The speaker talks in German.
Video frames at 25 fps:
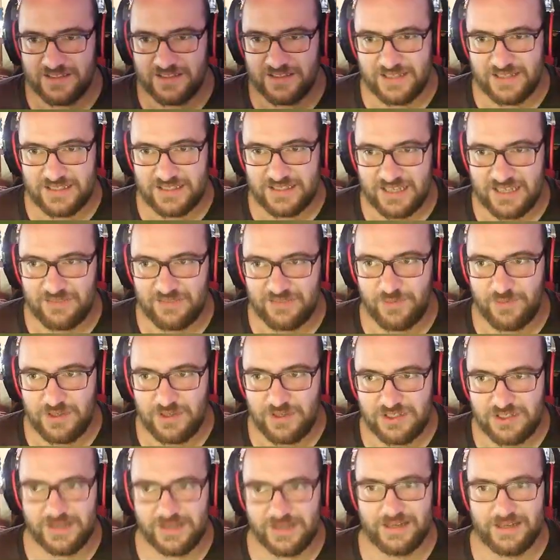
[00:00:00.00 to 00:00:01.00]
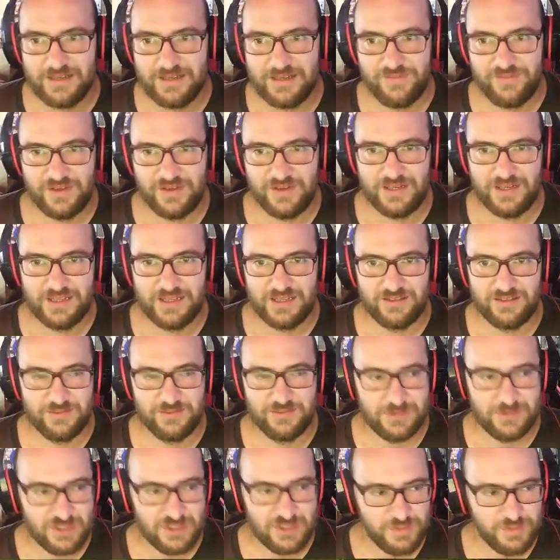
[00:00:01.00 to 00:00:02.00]
Zu der Zeit, wo ich angefangen hatte
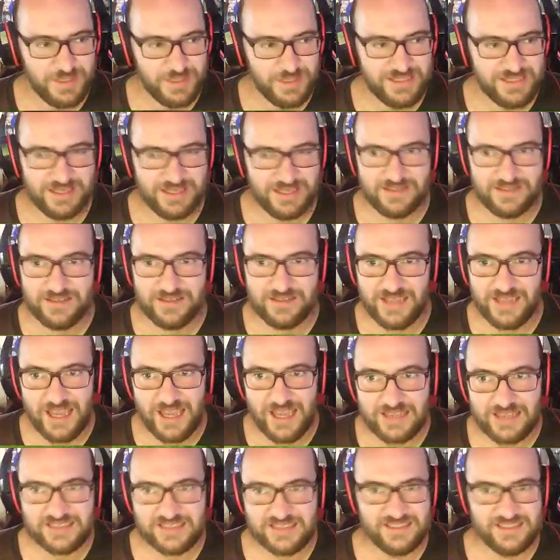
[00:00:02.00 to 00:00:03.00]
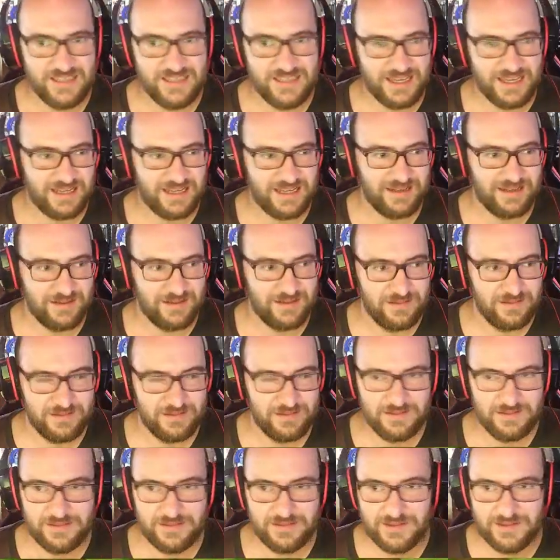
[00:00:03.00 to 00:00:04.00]
und gespielt hatte, die ersten Jahre,
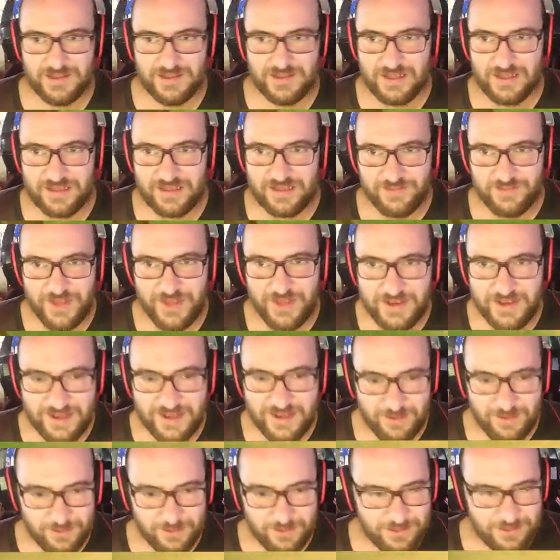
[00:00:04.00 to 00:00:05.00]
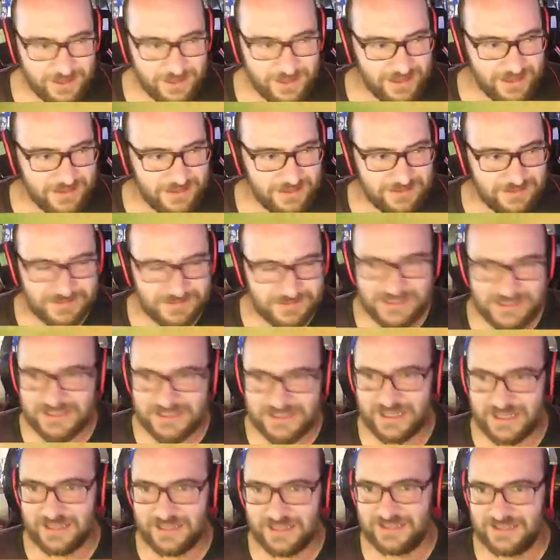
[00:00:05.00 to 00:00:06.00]
da waren ja auch
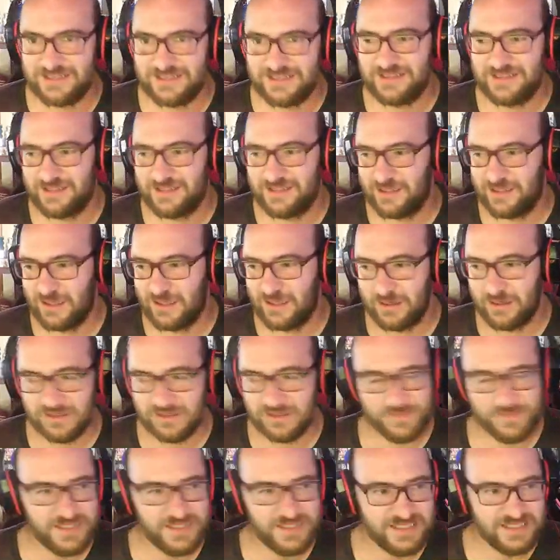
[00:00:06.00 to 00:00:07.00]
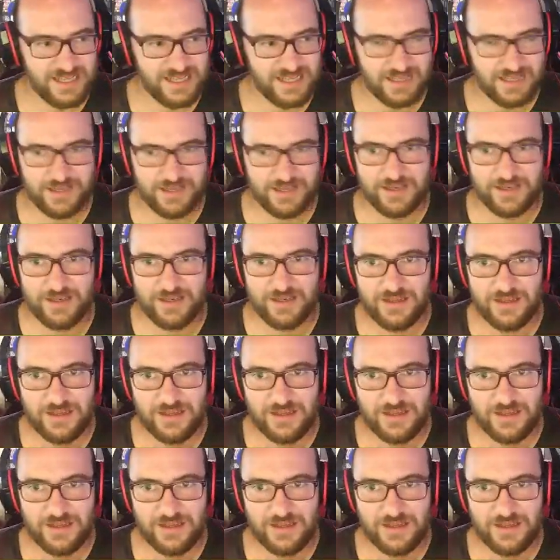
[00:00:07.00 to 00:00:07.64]
diese ganzen Nosmal-Sachen,